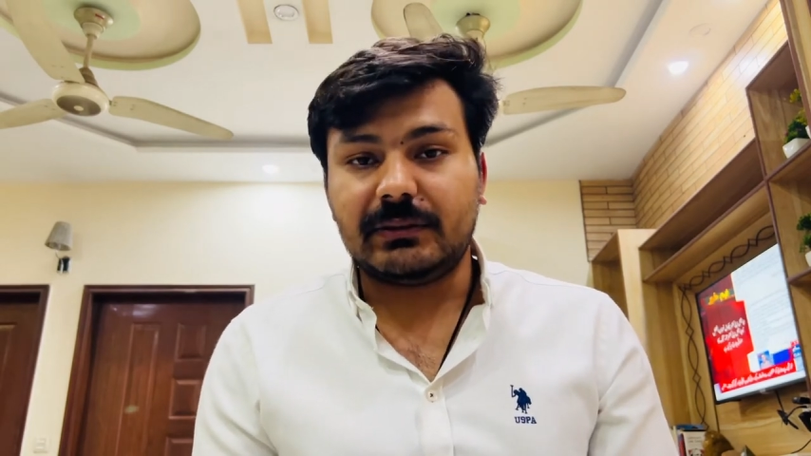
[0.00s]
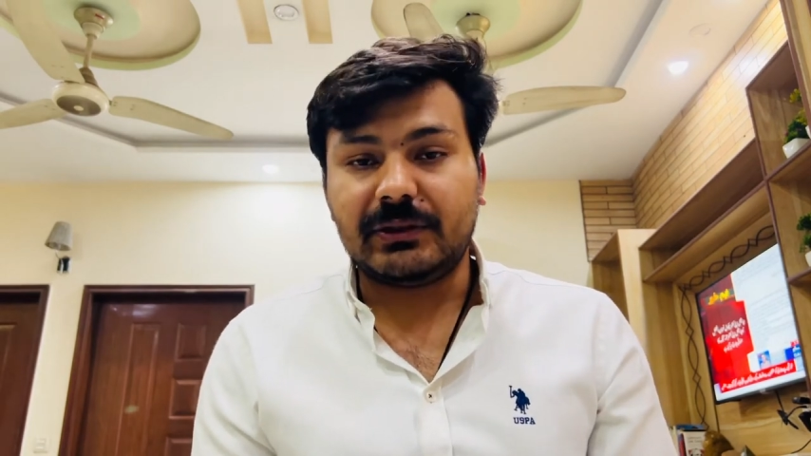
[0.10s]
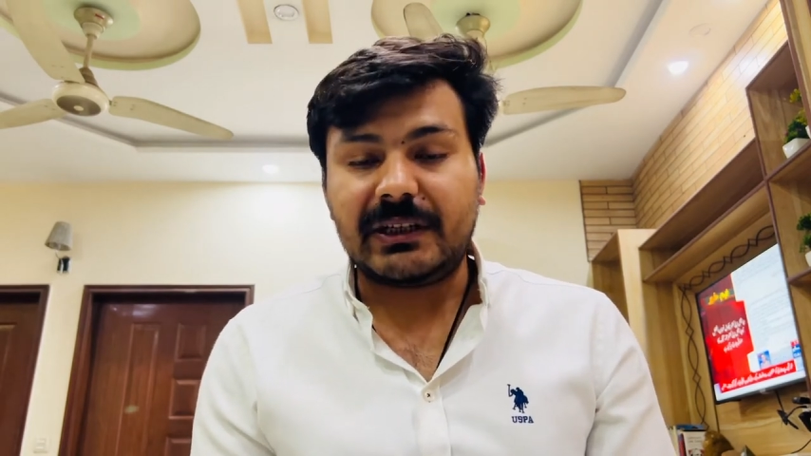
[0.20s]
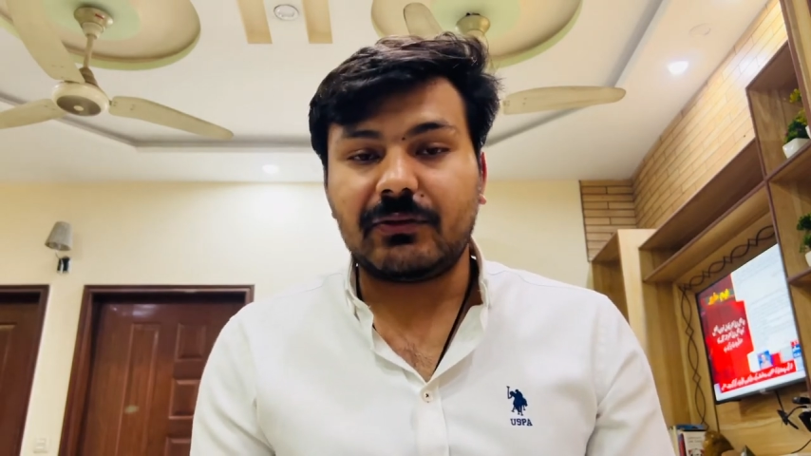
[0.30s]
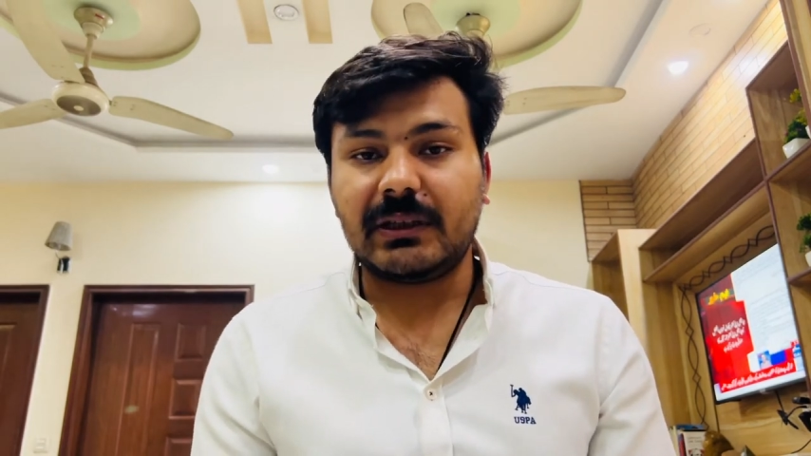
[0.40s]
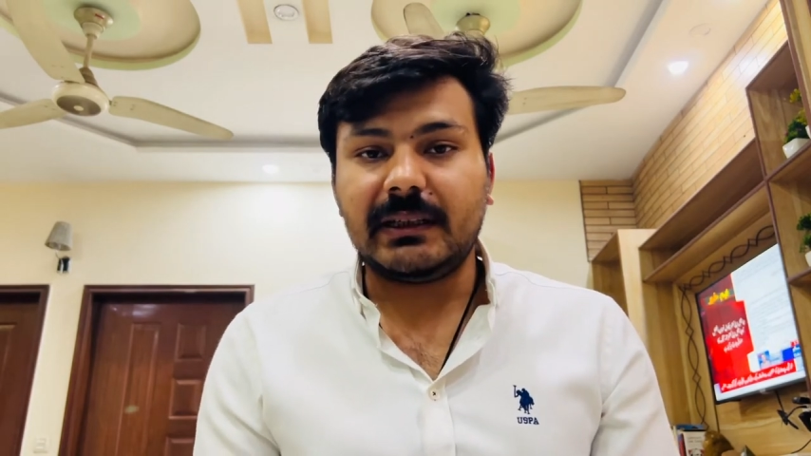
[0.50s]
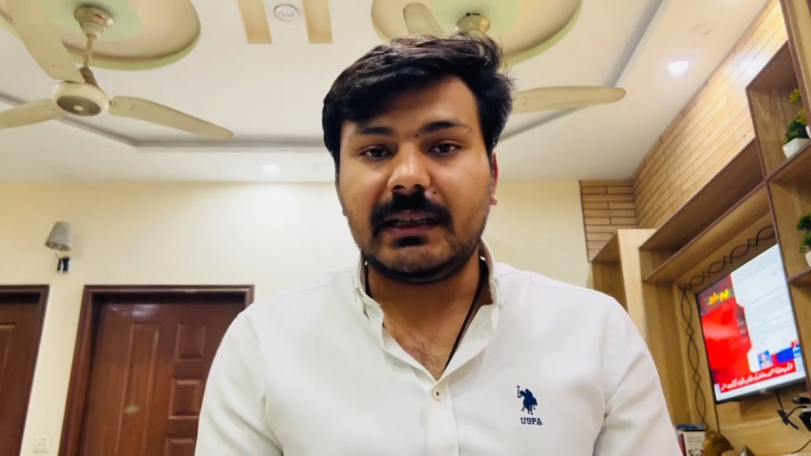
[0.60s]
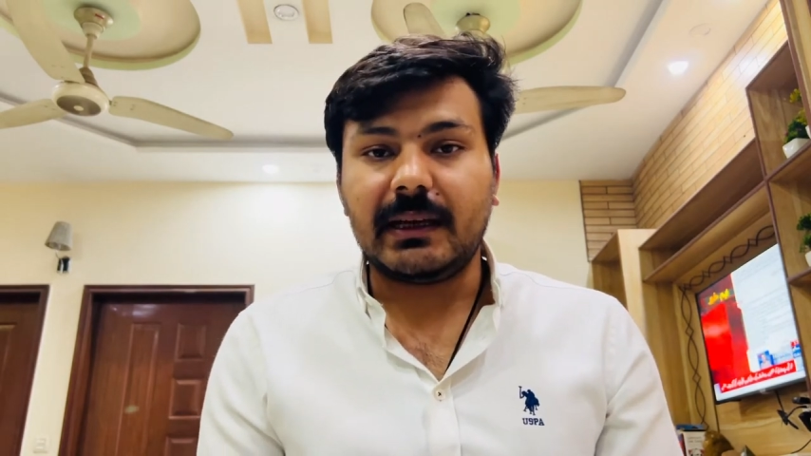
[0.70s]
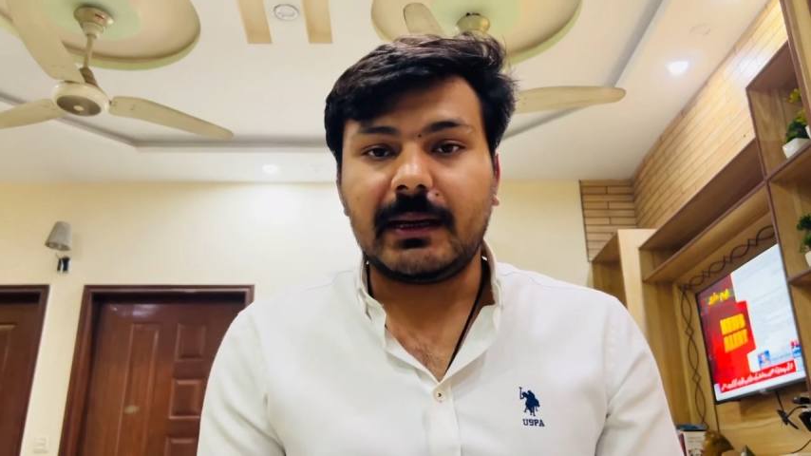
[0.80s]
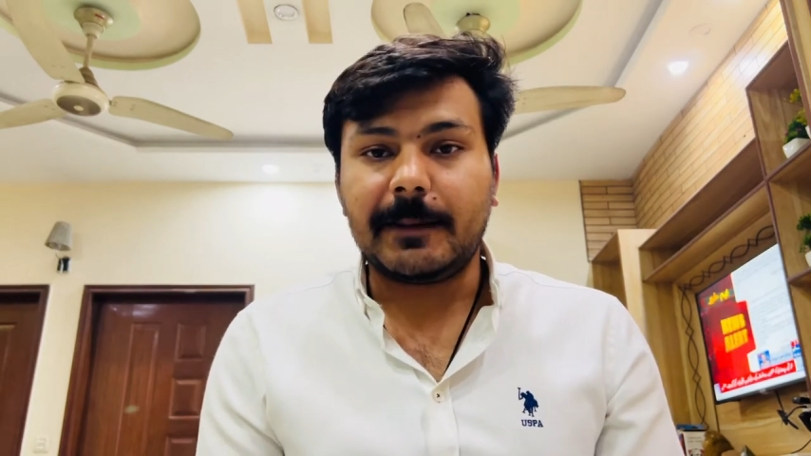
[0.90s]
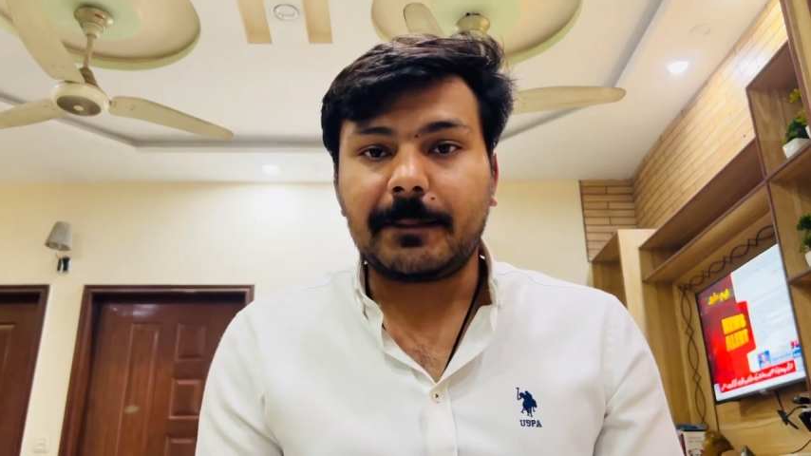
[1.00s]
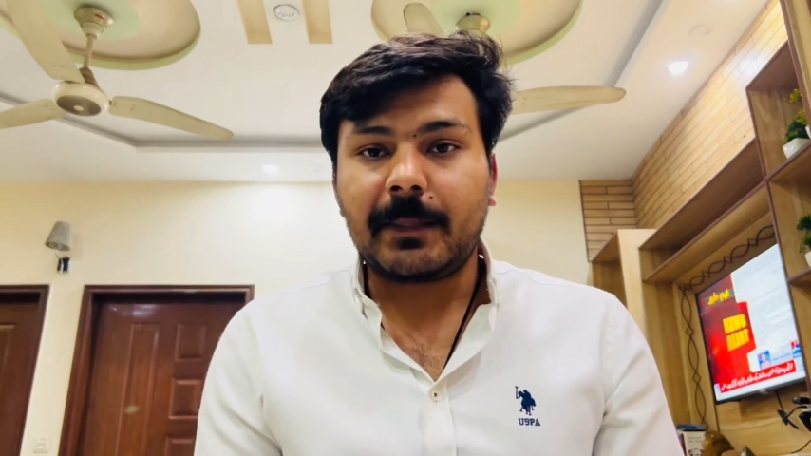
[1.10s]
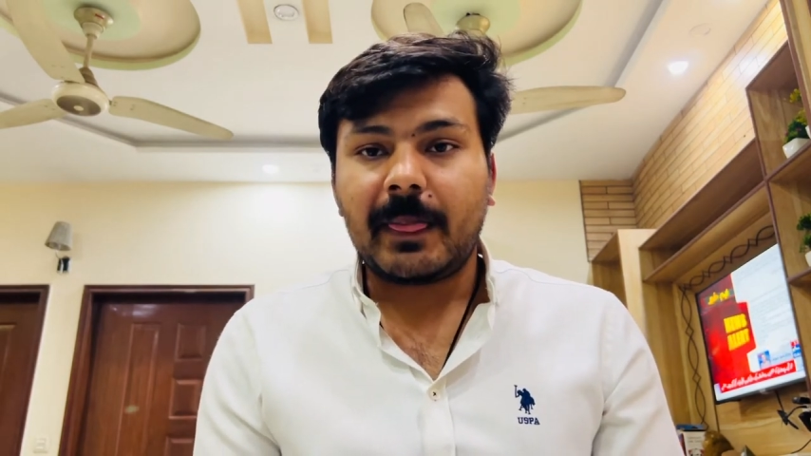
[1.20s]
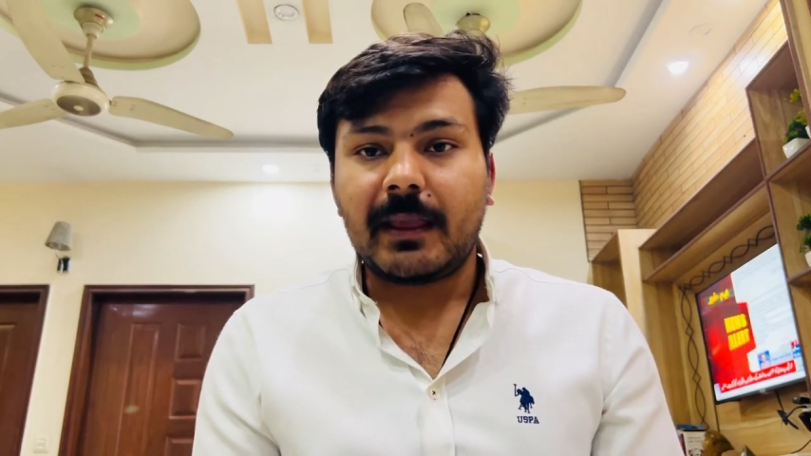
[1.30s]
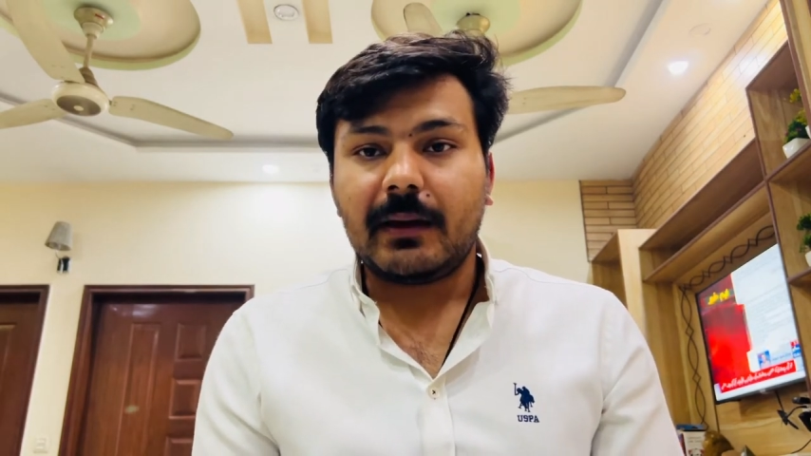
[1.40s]
जनरली देखें
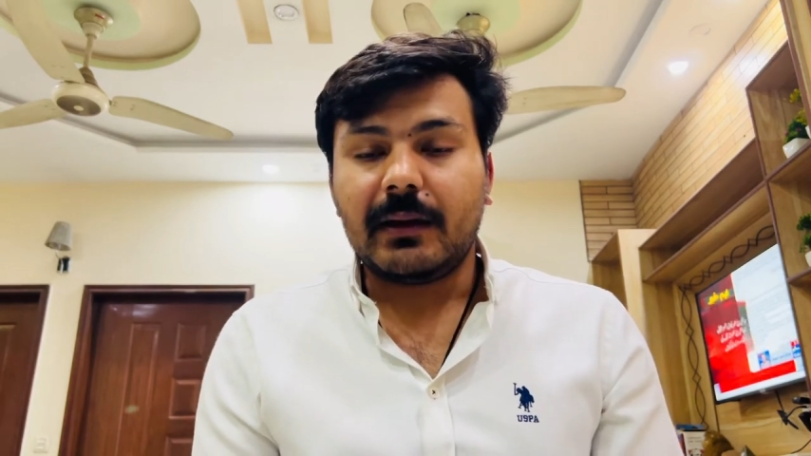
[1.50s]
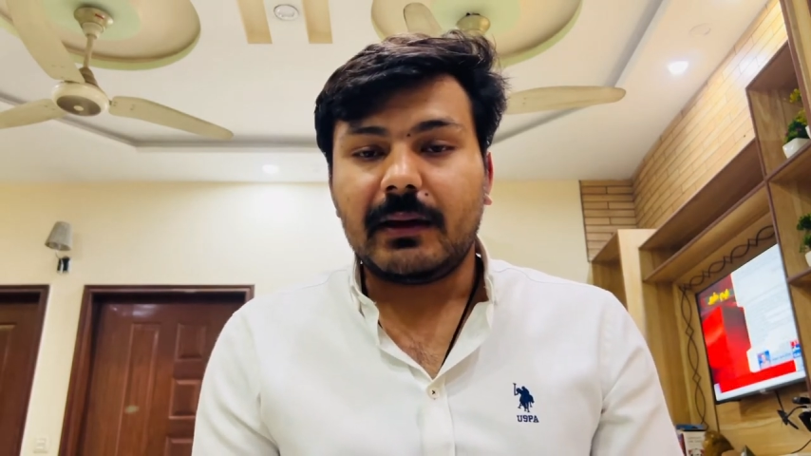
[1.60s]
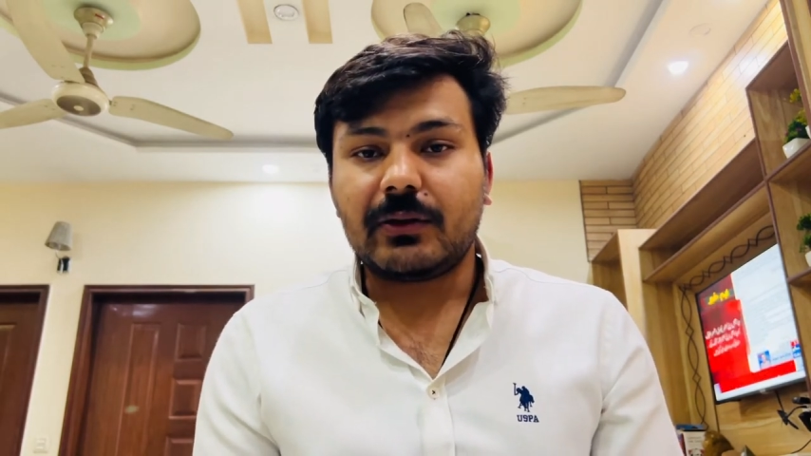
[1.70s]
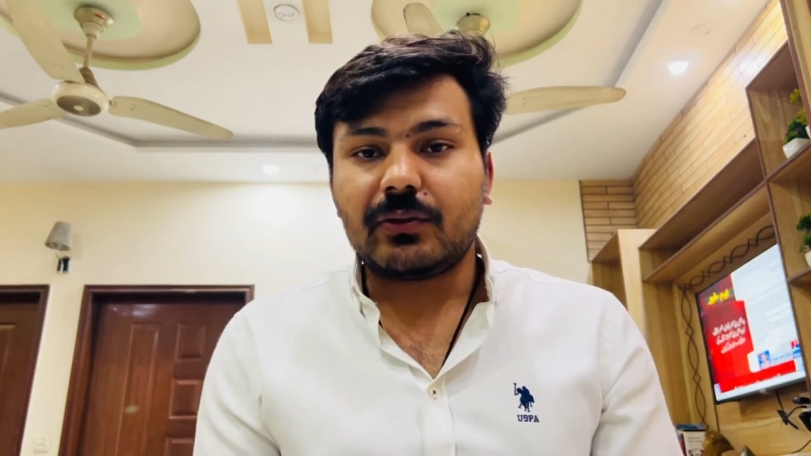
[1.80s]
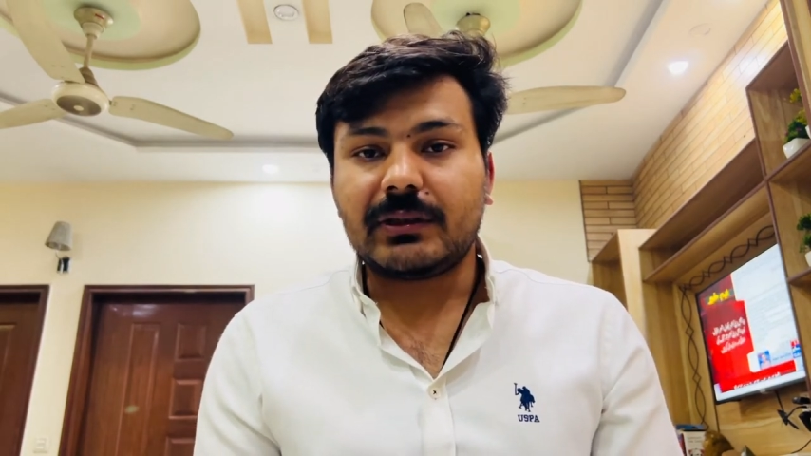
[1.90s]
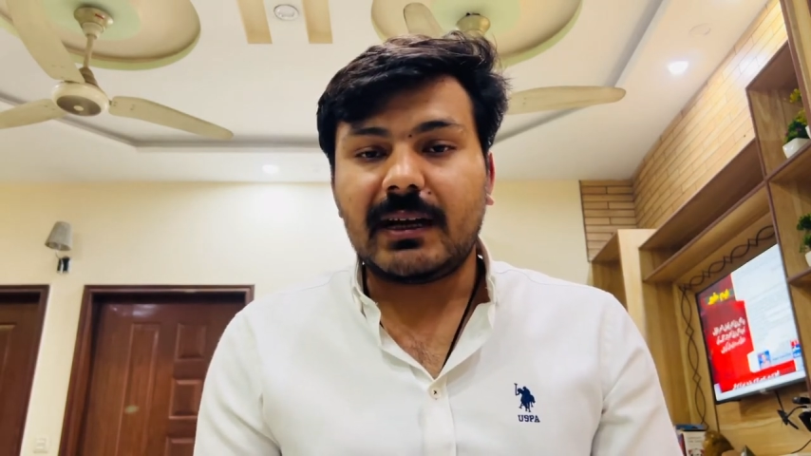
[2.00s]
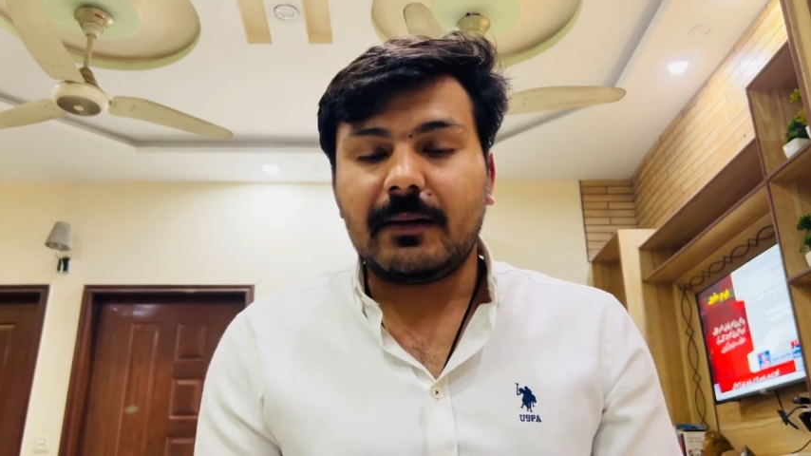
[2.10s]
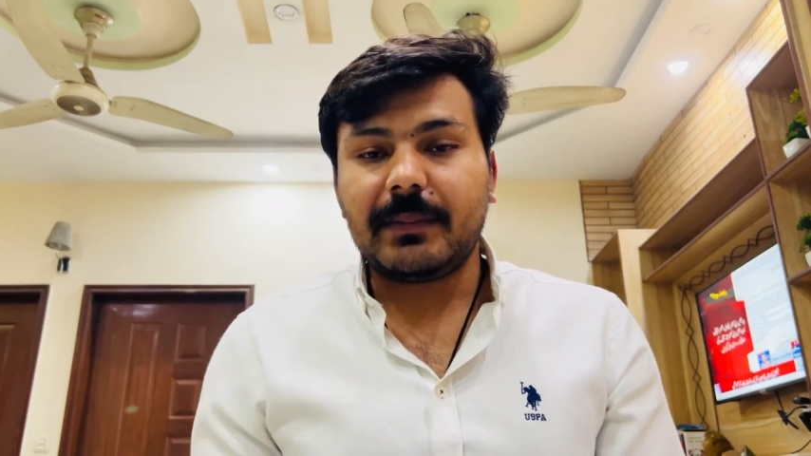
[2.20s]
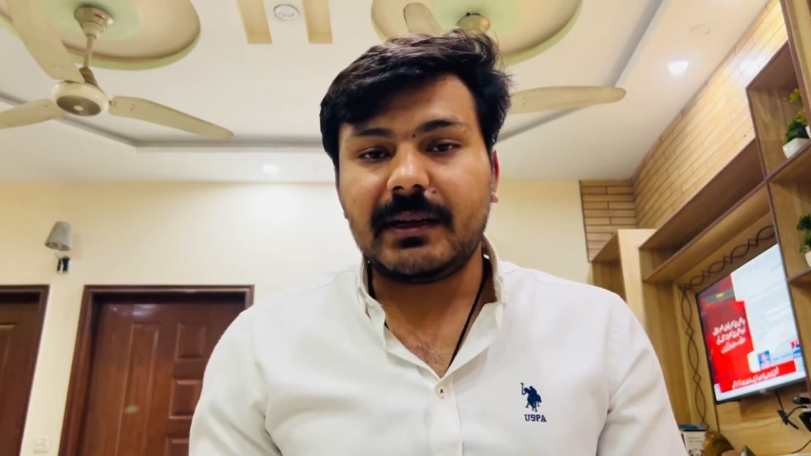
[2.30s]
तो जहाँ पे